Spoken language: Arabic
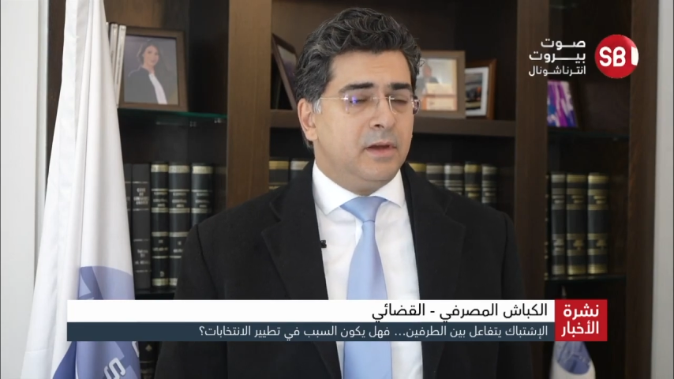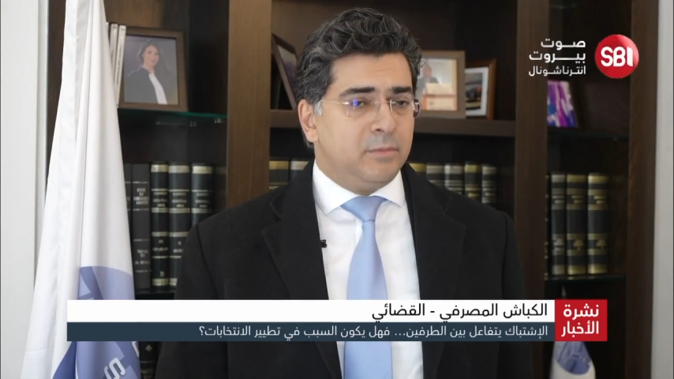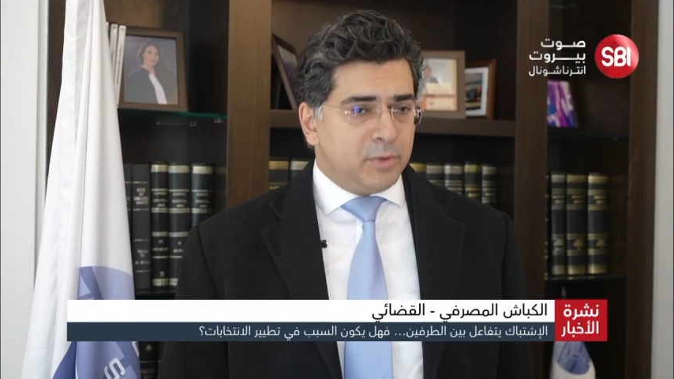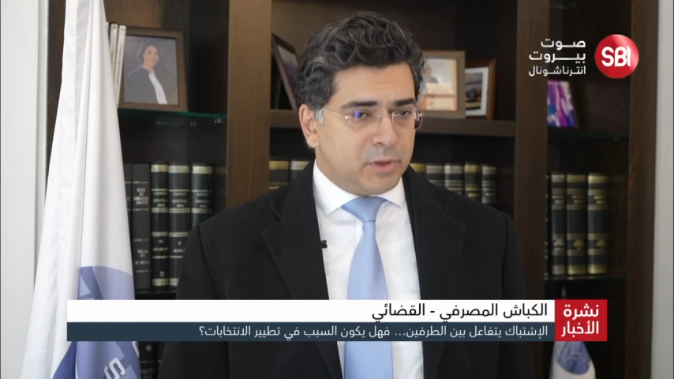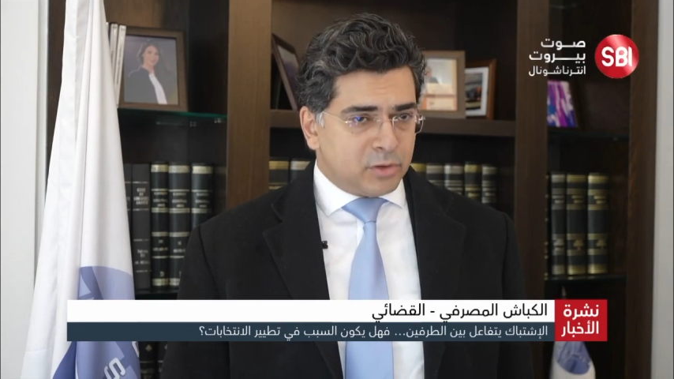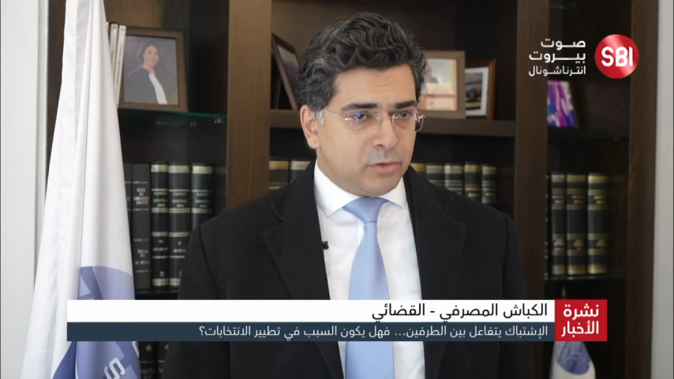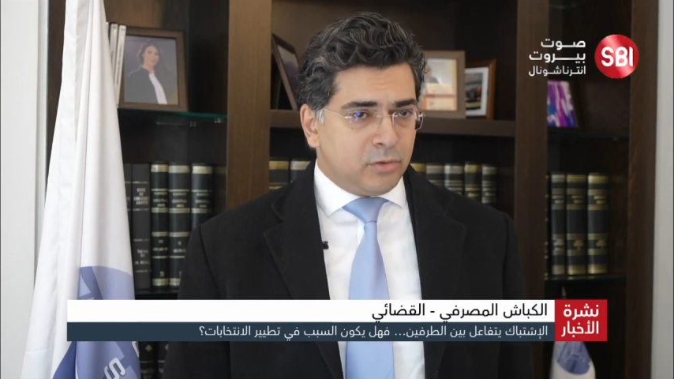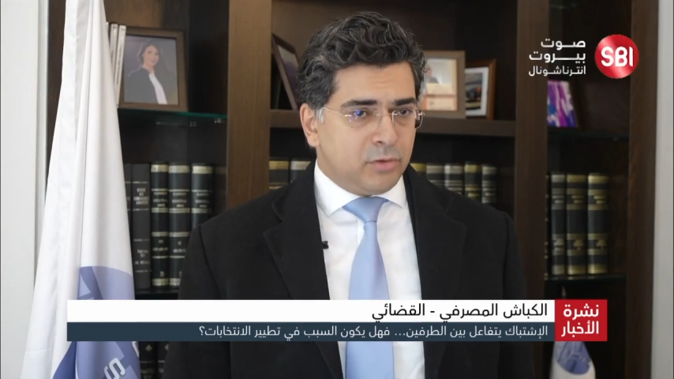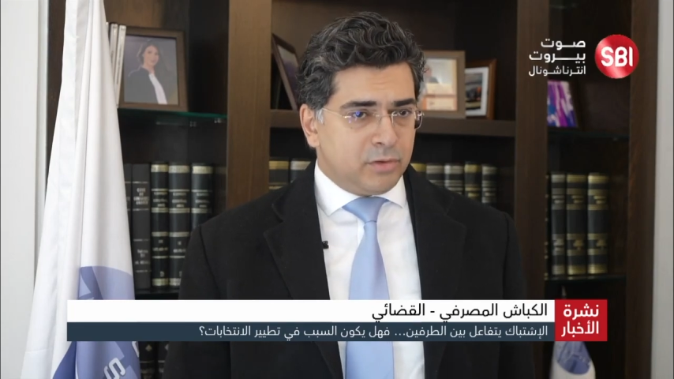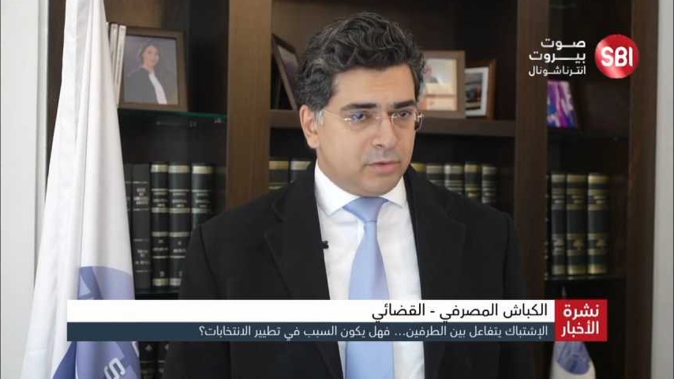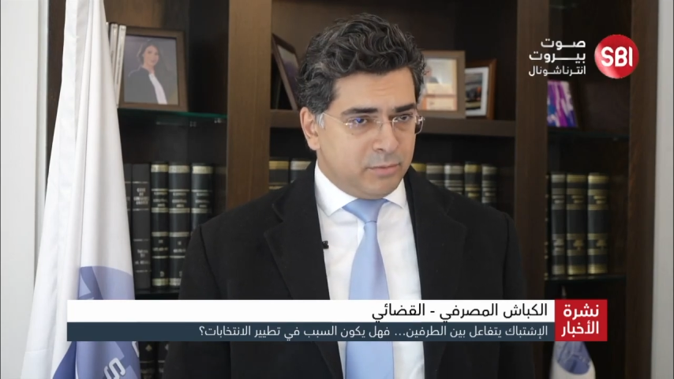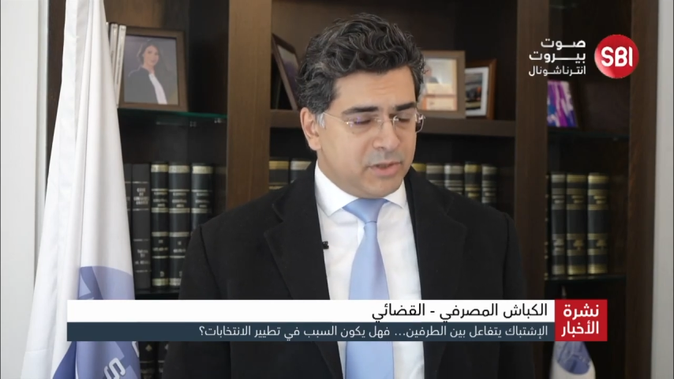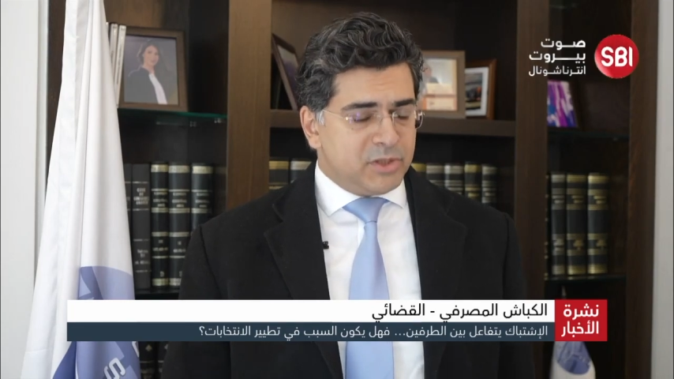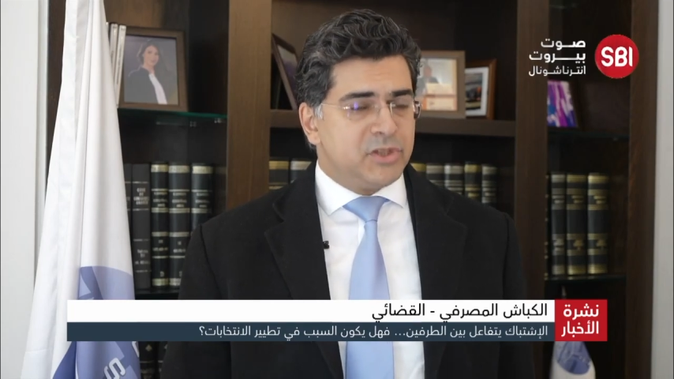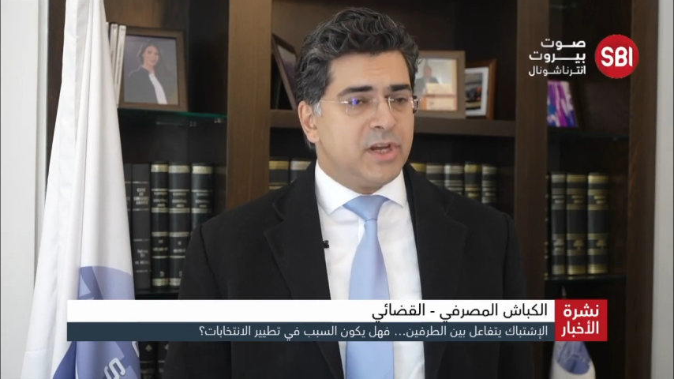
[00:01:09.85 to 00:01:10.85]
بتكون
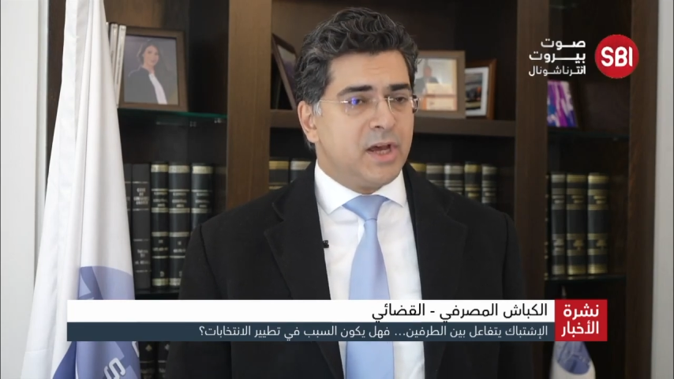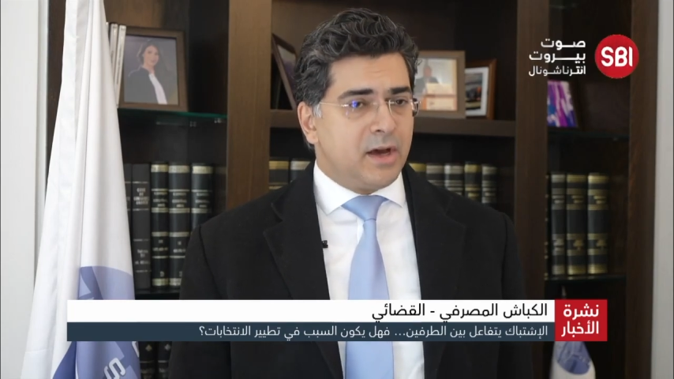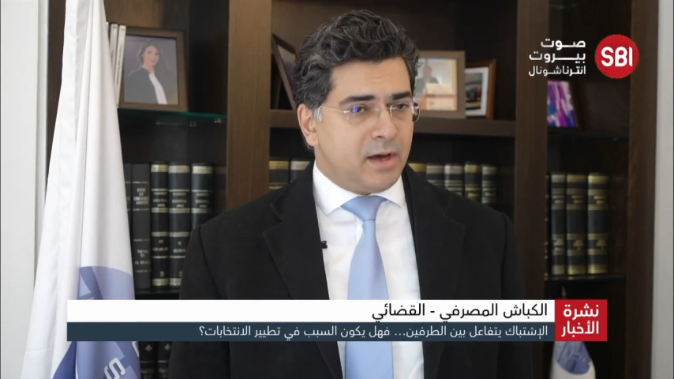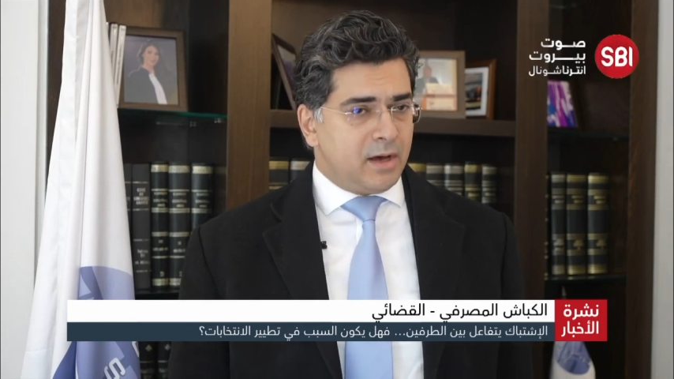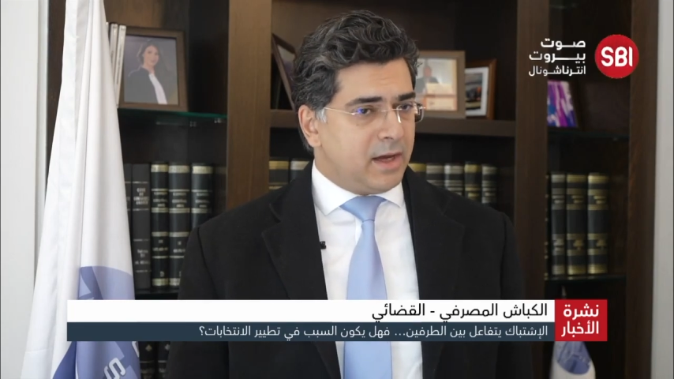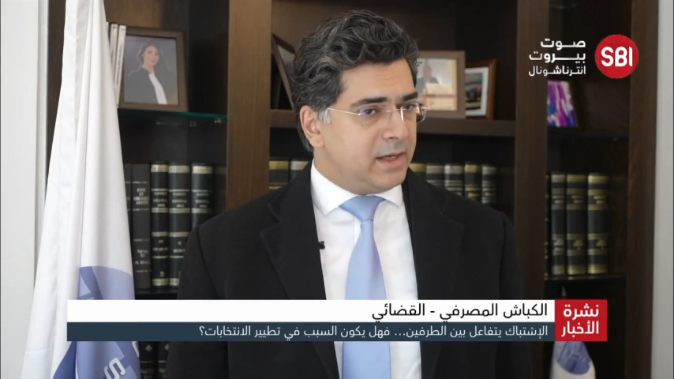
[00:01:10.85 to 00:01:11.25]
من جهه